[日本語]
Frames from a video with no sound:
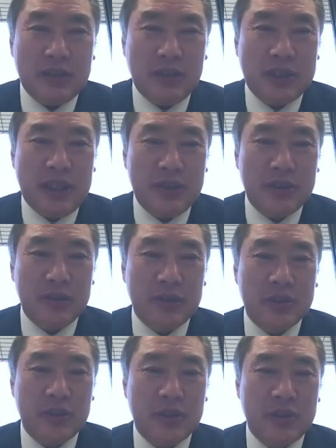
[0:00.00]
厚生労
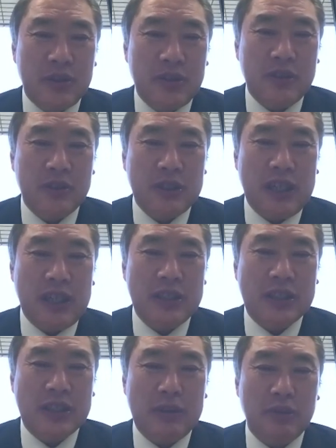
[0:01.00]
働省の大
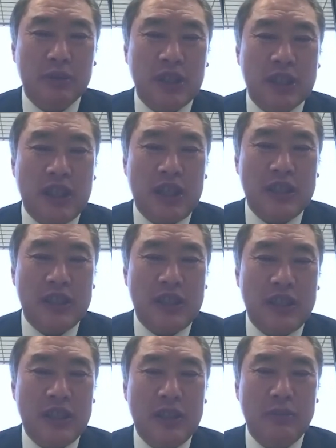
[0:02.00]
臣官房危機管
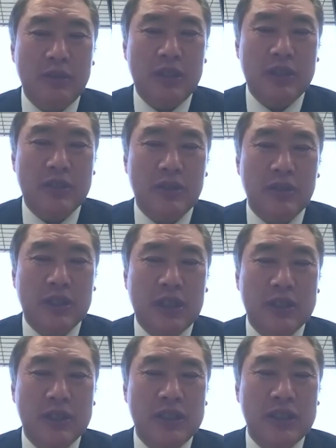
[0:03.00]
理、医務技術総
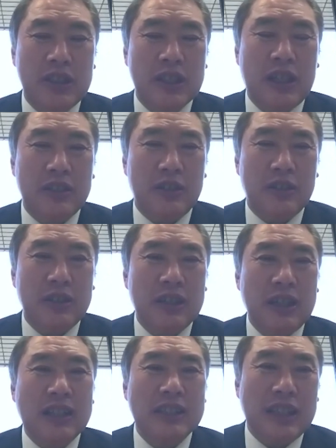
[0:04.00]
括審議官の
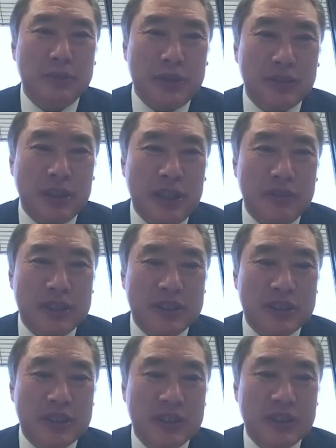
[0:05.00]
浅沼でございま
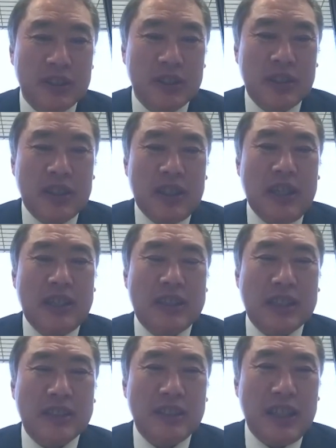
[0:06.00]
す。えー、
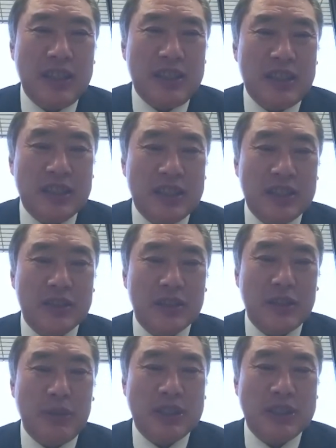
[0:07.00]
昨年に引き続
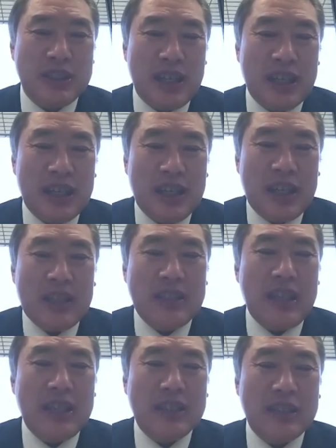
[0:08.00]
きまして、
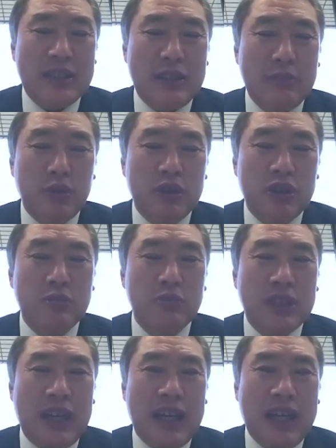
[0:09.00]
JH
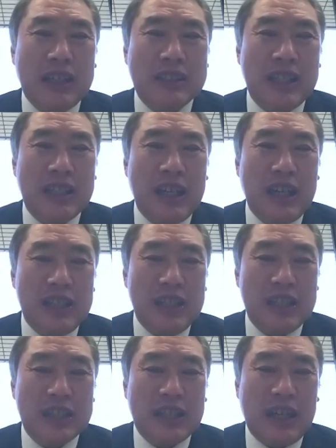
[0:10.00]
シンポジウムが盛大
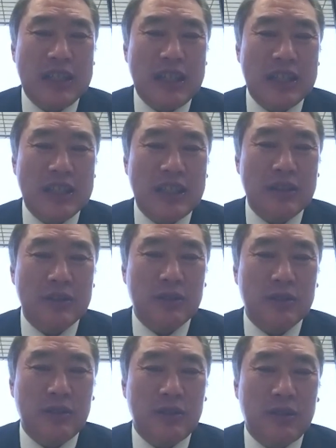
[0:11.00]
に開催される
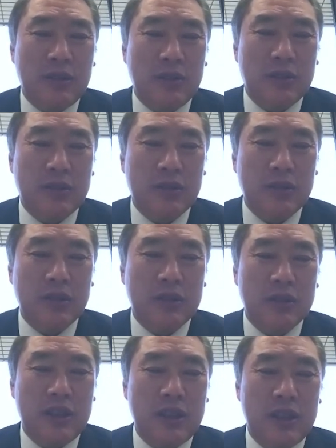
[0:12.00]
ことを心よ
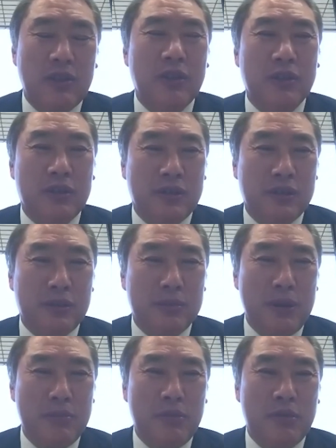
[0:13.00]
りお喜
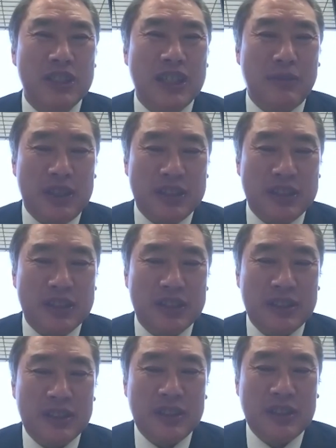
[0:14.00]
び申し上げます。
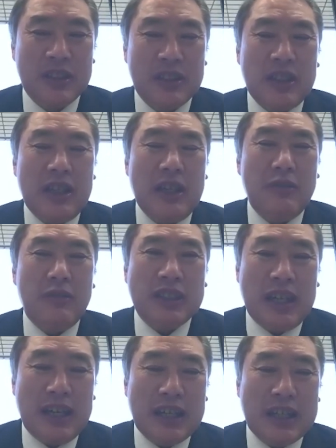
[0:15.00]
えま
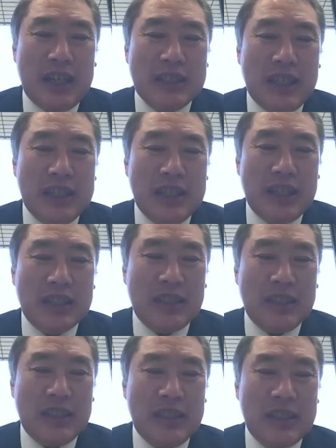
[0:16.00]
た、開催にあ
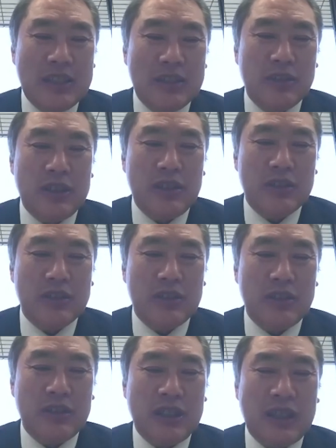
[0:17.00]
たり、ご尽
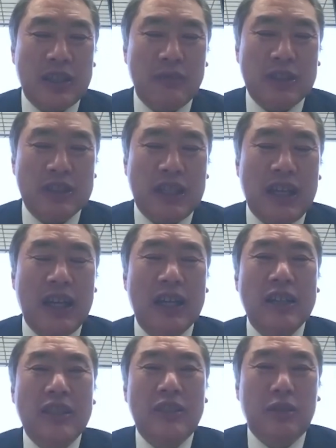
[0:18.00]
力いただきました
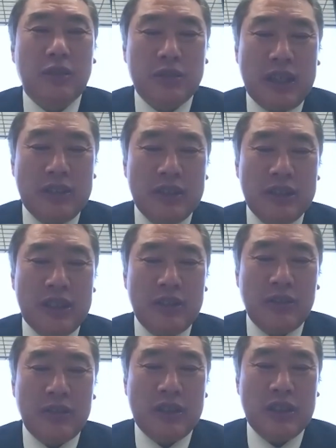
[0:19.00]
6NC
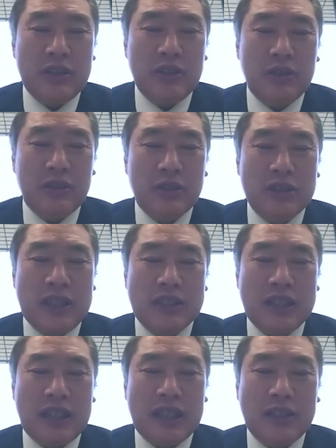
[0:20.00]
の理事長の先
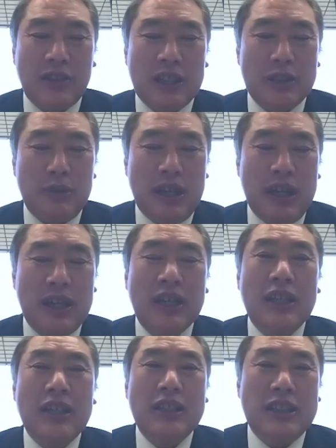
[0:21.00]
生方をはじめ、
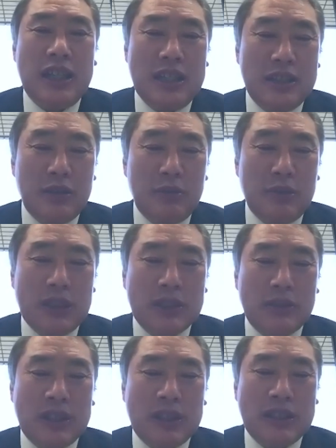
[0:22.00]
JH の皆
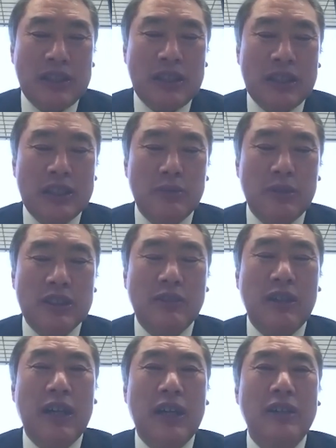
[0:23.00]
様方に対しまし
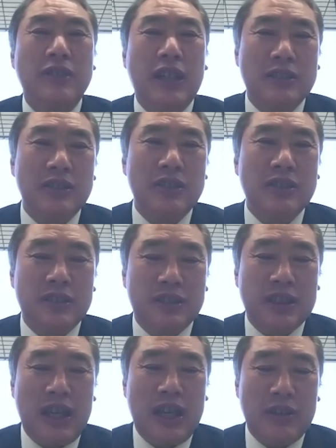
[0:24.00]
ては、深
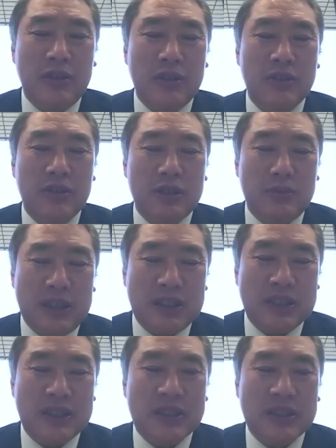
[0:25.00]
く敬意を表しま
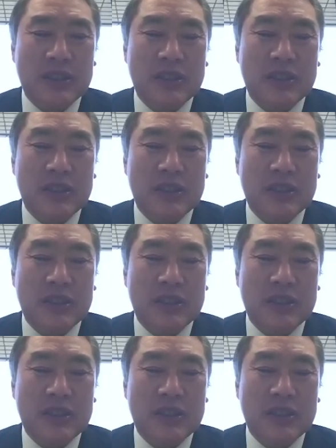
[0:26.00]
す。